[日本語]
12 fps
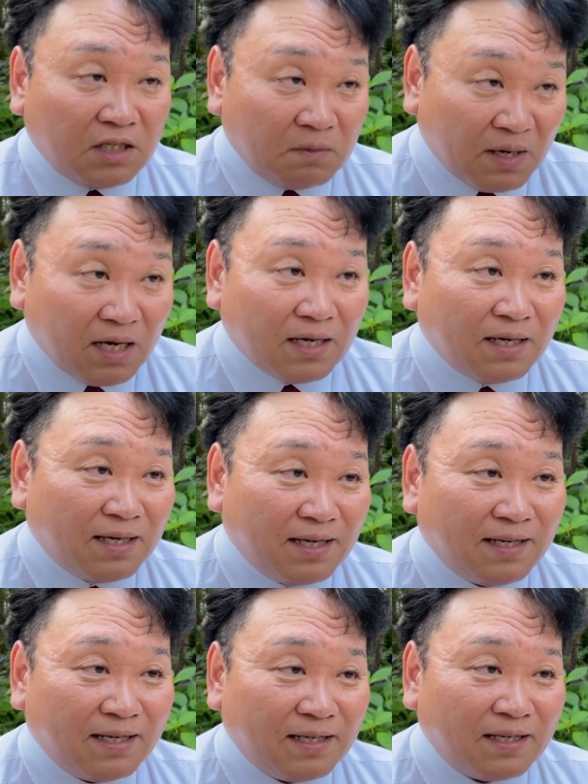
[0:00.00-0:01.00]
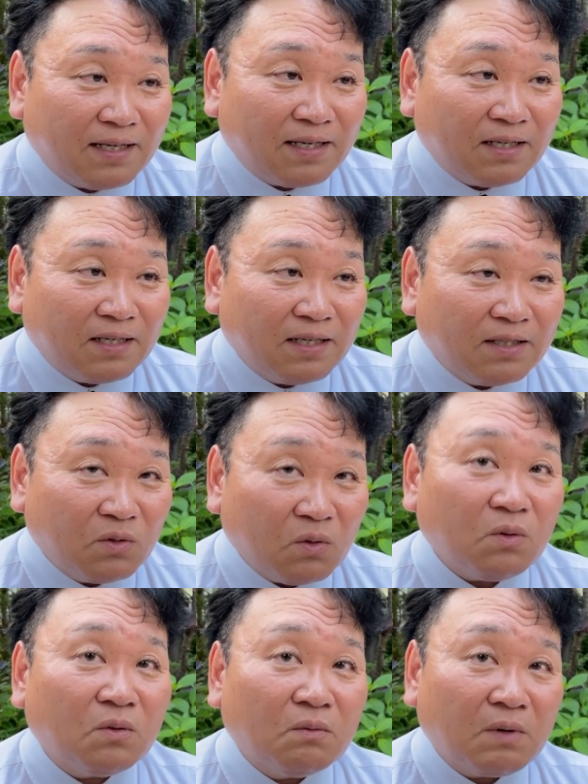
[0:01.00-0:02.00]
今
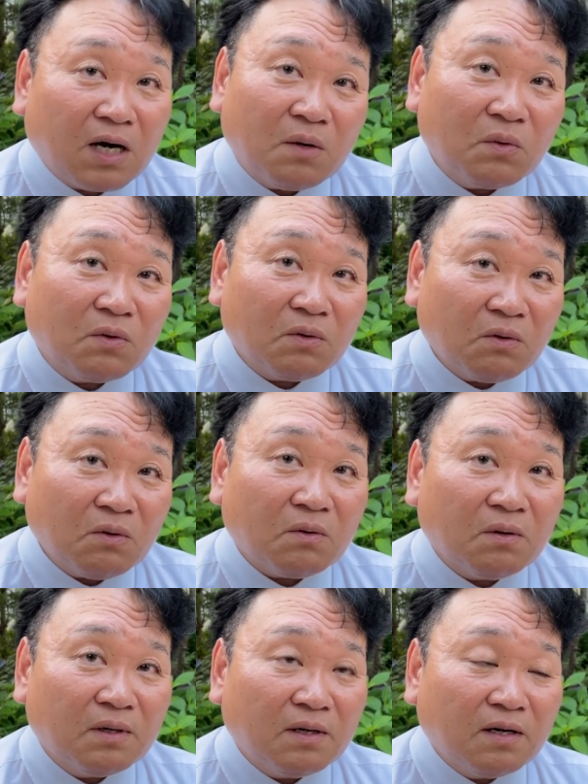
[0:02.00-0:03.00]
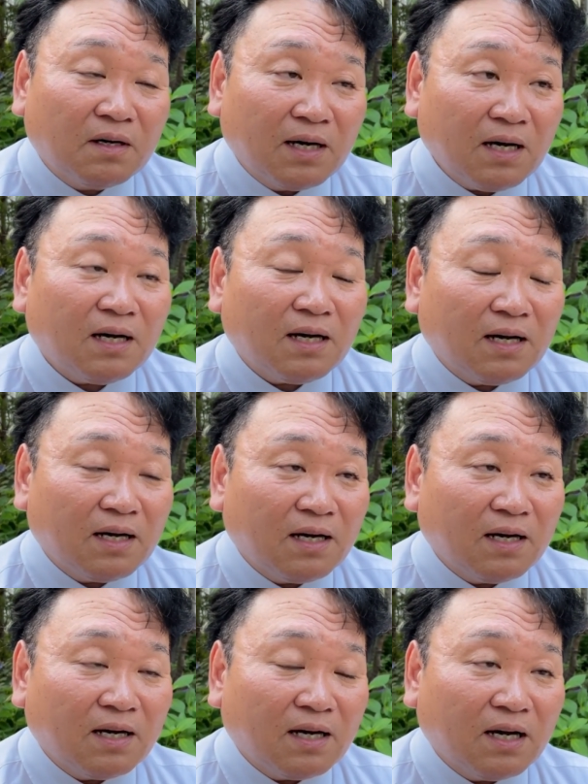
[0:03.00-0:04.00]
の若者のが
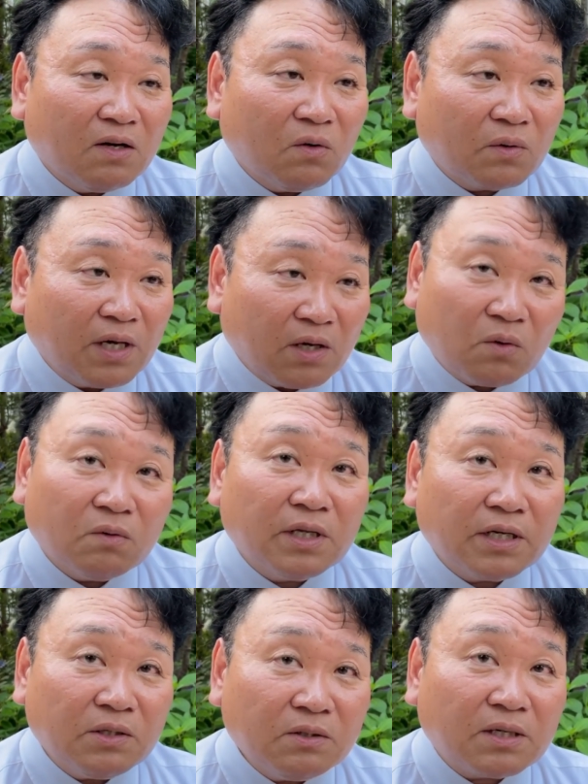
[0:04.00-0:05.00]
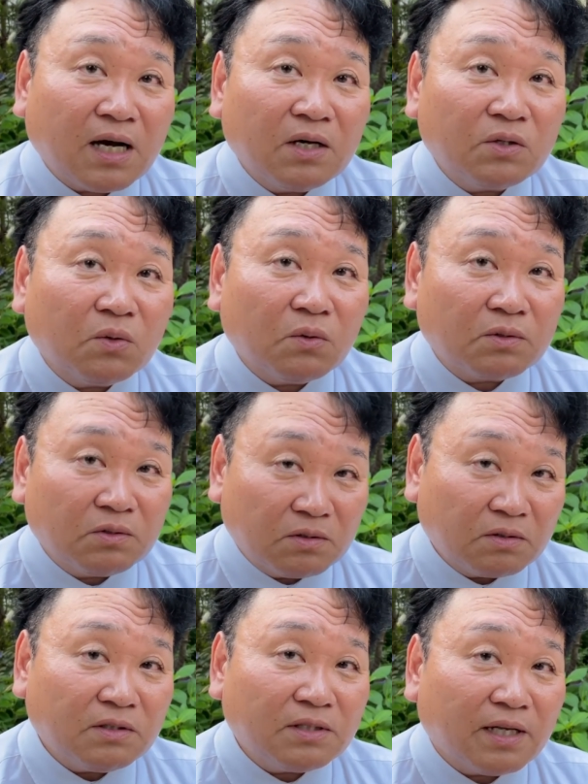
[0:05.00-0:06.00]
あの結婚できる環境を
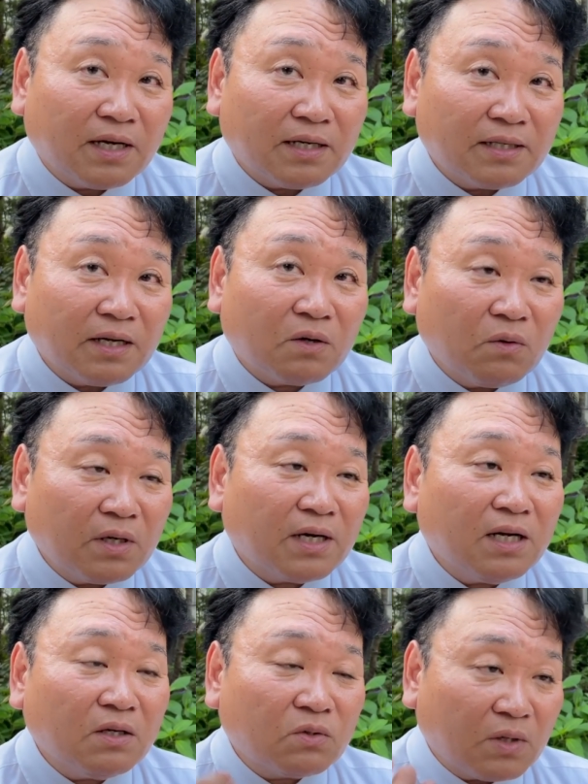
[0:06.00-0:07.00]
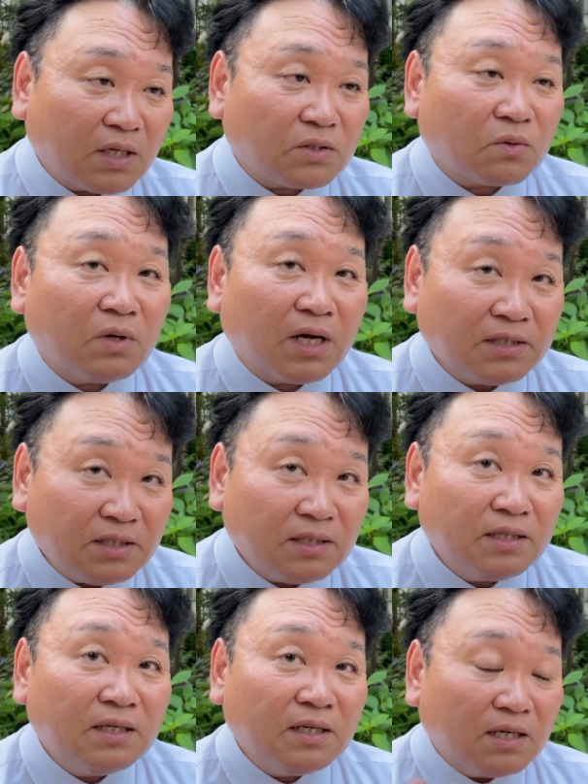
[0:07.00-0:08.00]
作ってあげてこれから育つ子らに
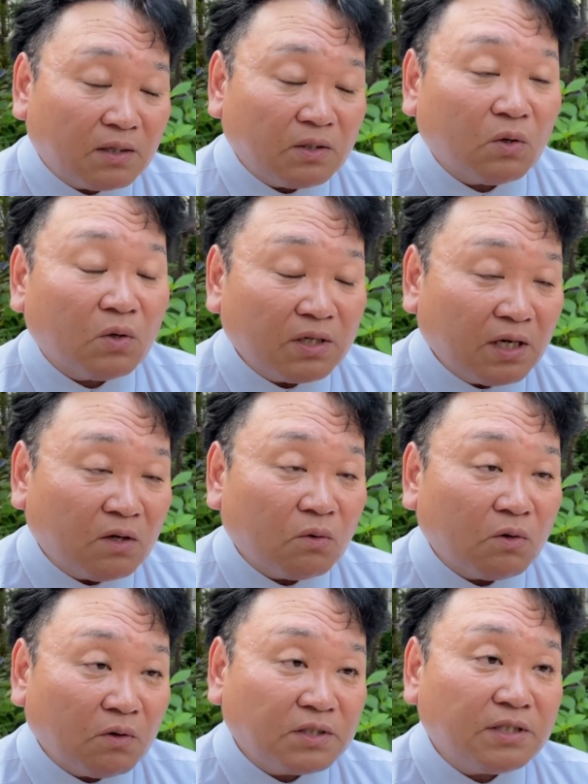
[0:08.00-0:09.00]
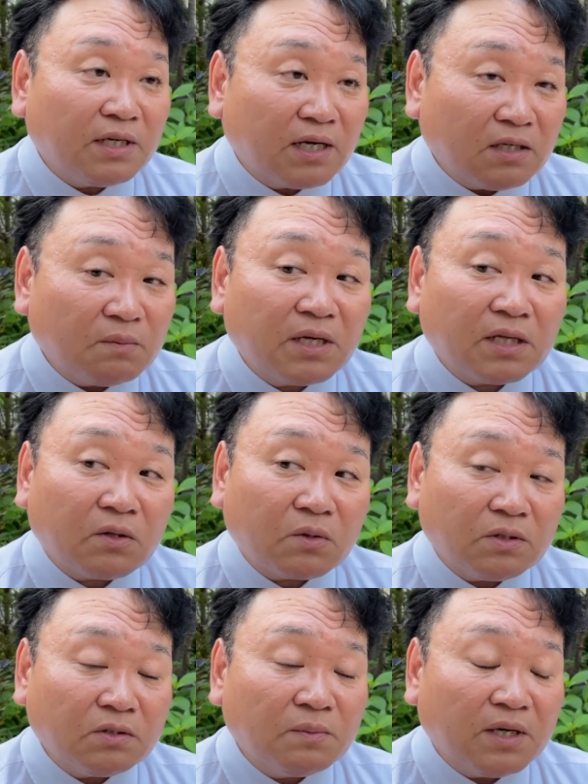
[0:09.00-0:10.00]
幼稚園から生まれた
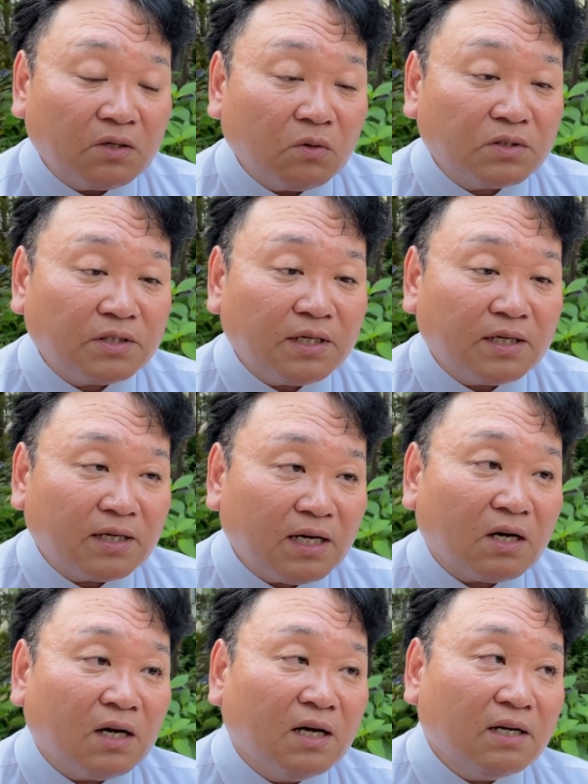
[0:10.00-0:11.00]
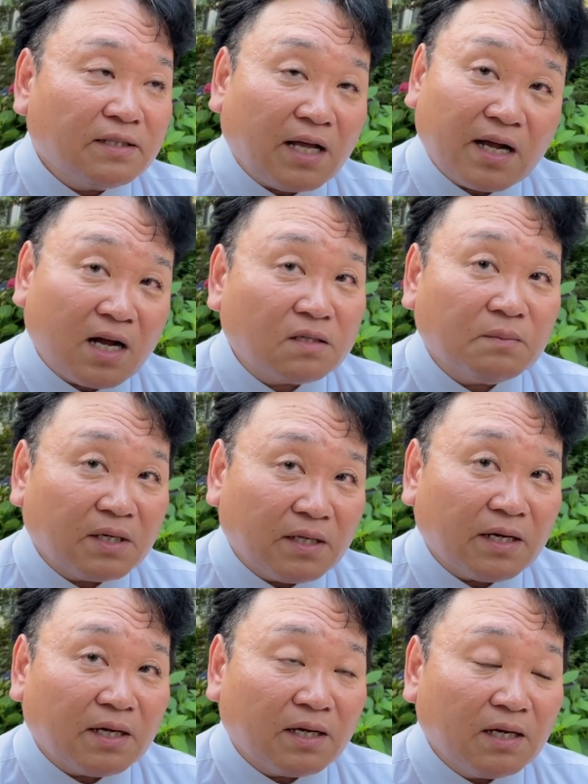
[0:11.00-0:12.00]
時幼稚園から大学ま
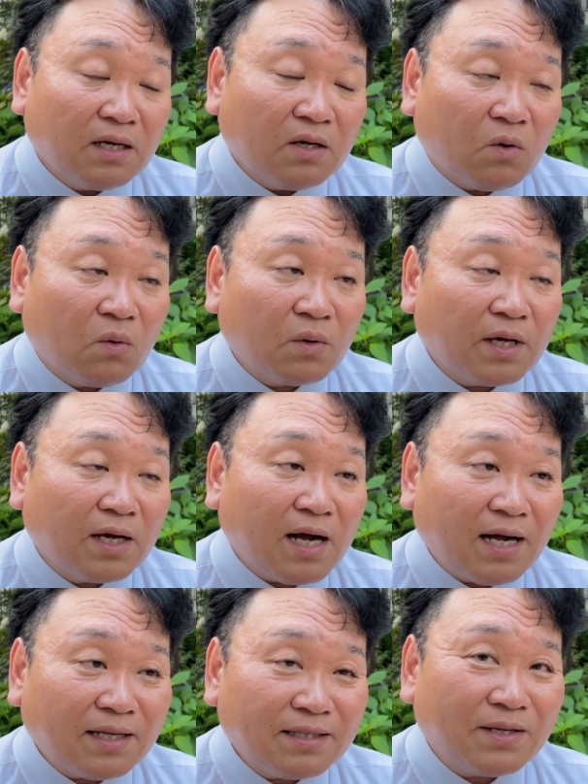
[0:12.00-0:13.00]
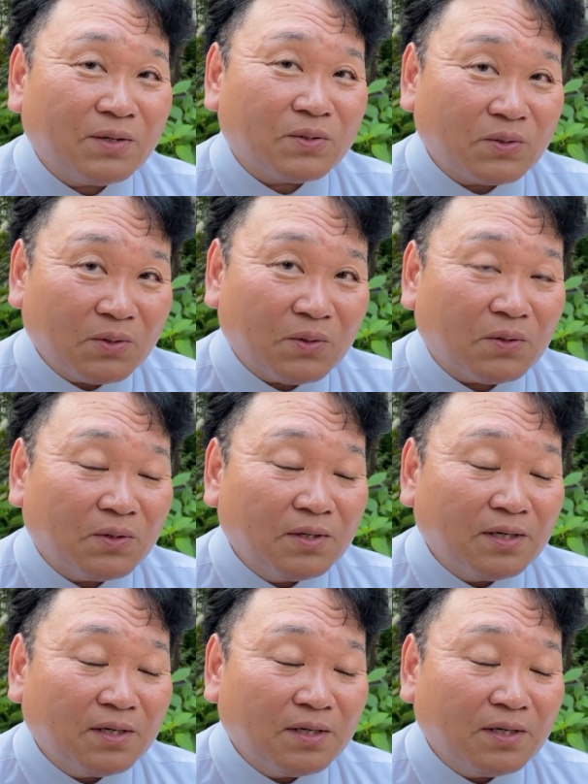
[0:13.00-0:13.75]
で恩恵があってこそ